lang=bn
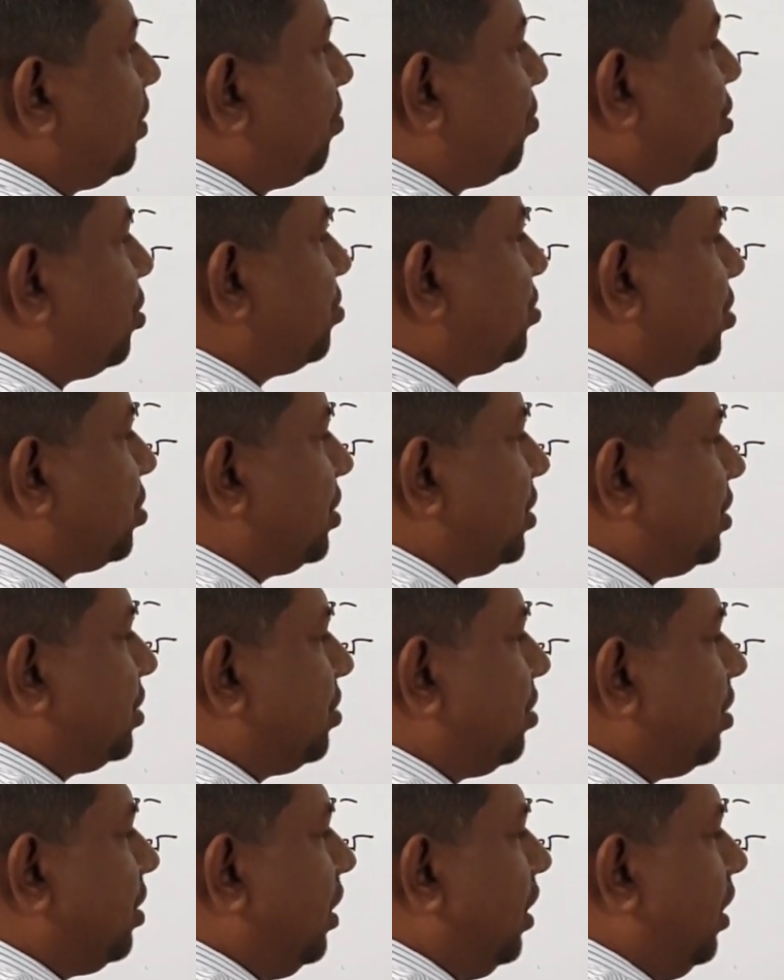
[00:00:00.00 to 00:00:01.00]
বা প্রথম শক্তি
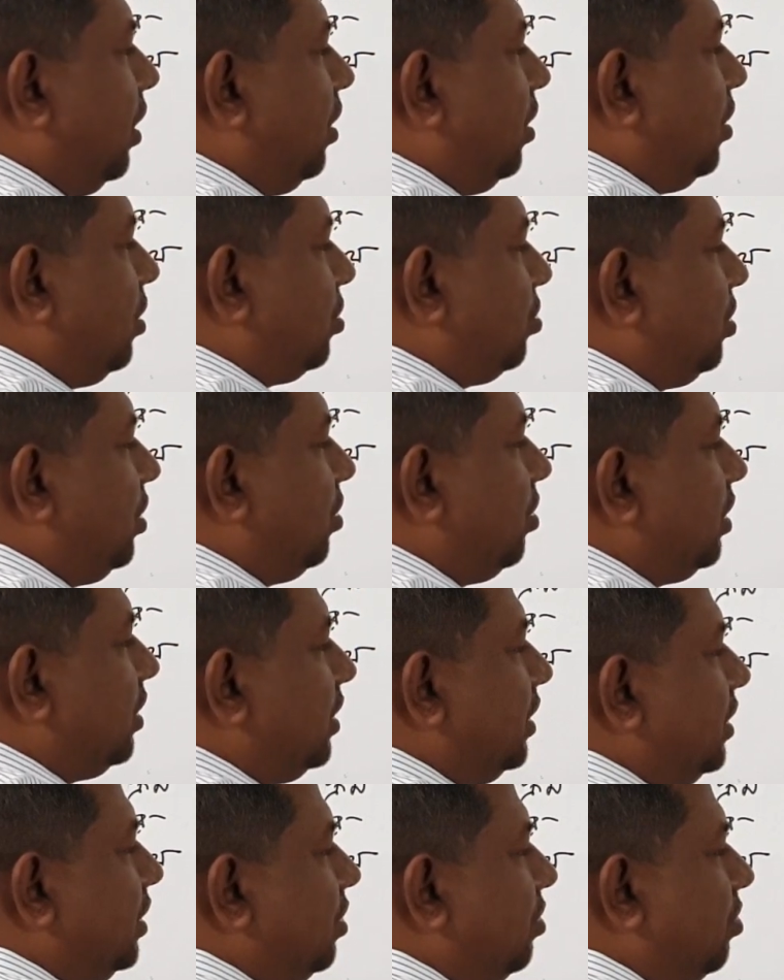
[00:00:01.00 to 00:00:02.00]
স্তর দুই হলে
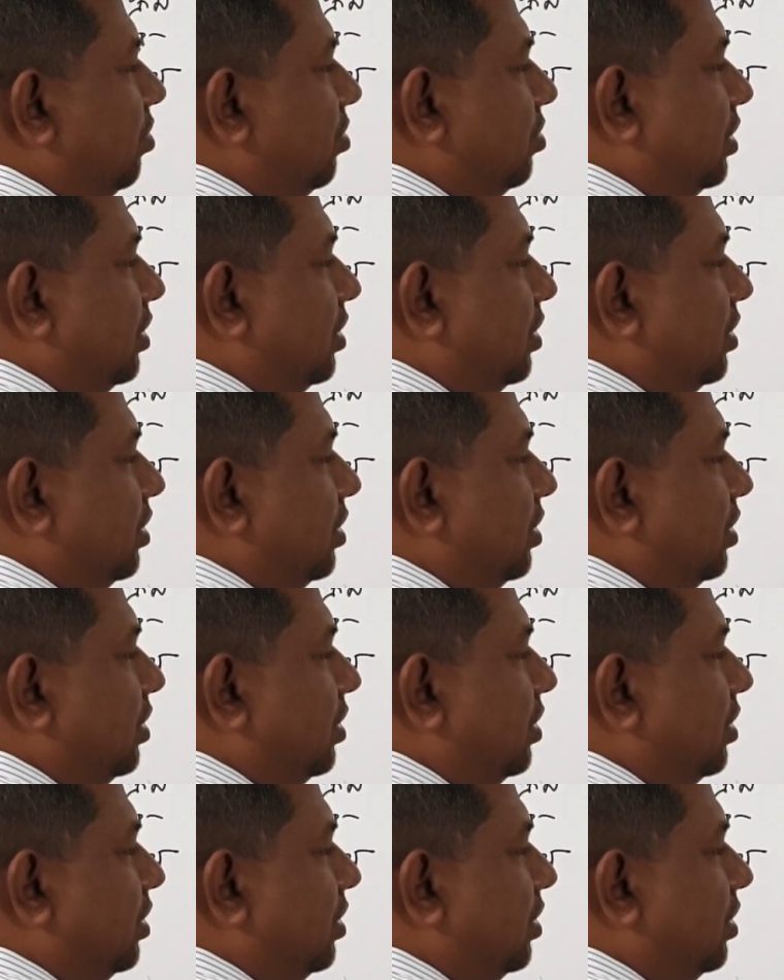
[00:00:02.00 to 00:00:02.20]
দ্বিতীয়